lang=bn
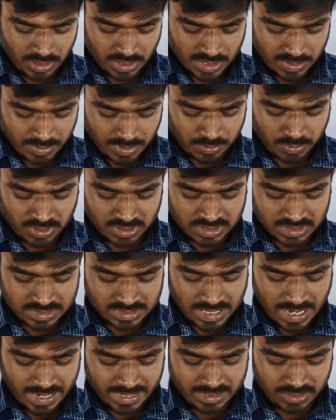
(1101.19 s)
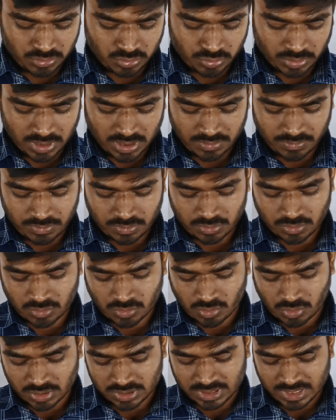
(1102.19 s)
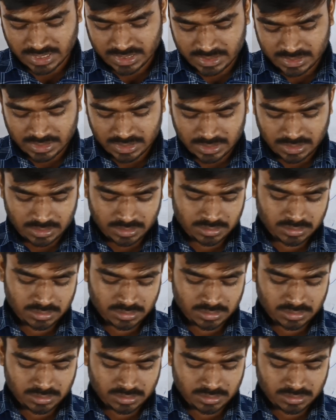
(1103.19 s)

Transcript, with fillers: এবার বলেছে সাইন টুয়েলভ কস এইটিন